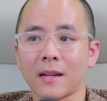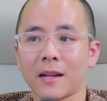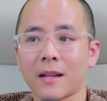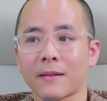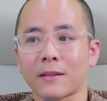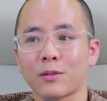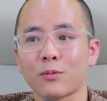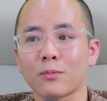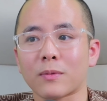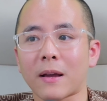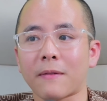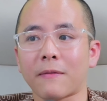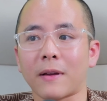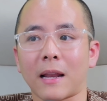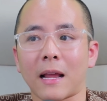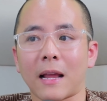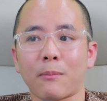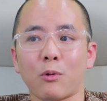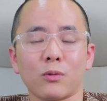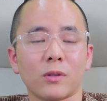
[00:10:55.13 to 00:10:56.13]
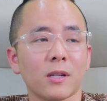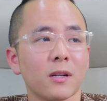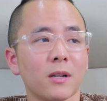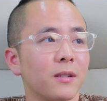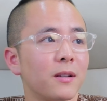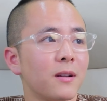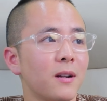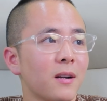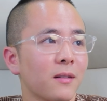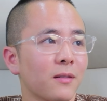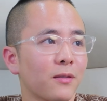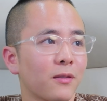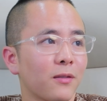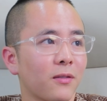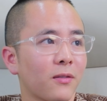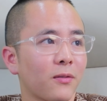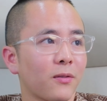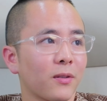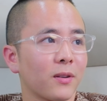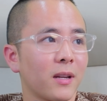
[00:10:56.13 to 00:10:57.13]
Thì đấy là chúng ta phải làm hồ sơ trước.